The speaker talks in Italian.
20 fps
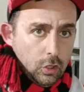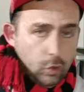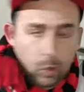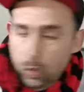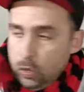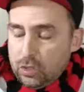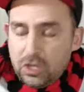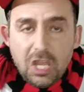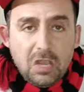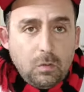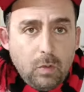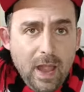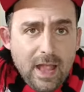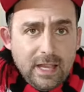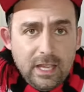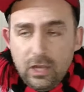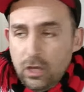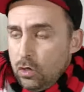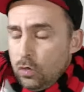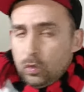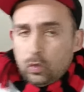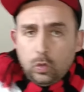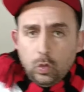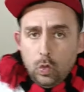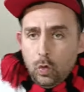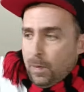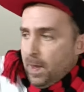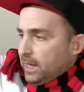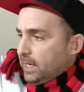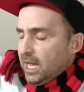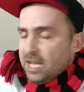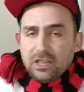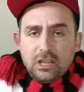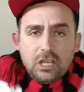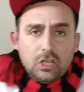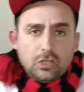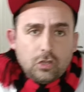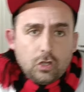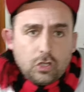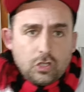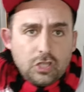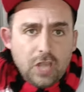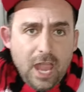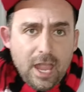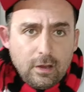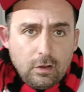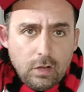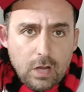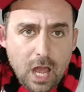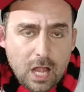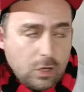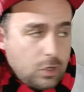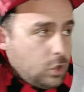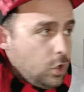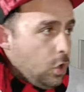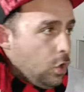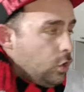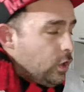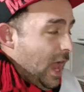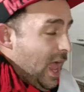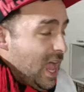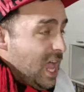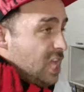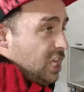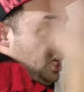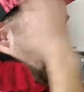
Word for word: tutti quegli youtuber che ti sostengono ancora,